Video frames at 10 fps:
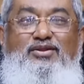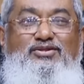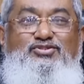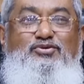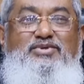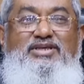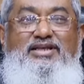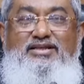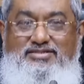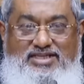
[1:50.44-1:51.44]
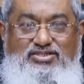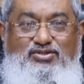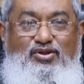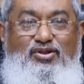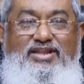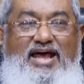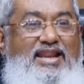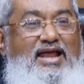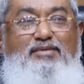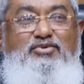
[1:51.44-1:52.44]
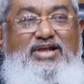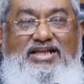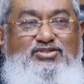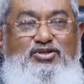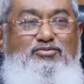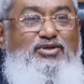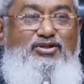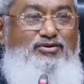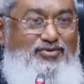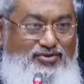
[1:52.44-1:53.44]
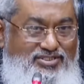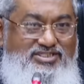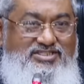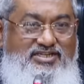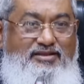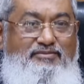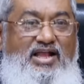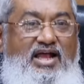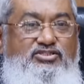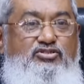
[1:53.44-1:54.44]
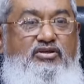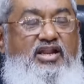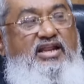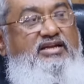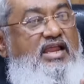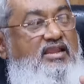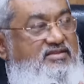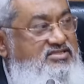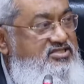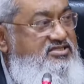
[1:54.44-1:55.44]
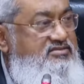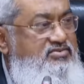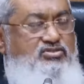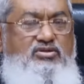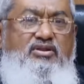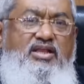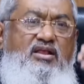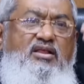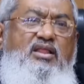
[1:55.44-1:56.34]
কারোর জমি চাষ করলো না আর আমি খাস করবো এরকম কোনো সিস্টেম নেই খাস করার একটা আলাদা সিস্টেম আছে অনেক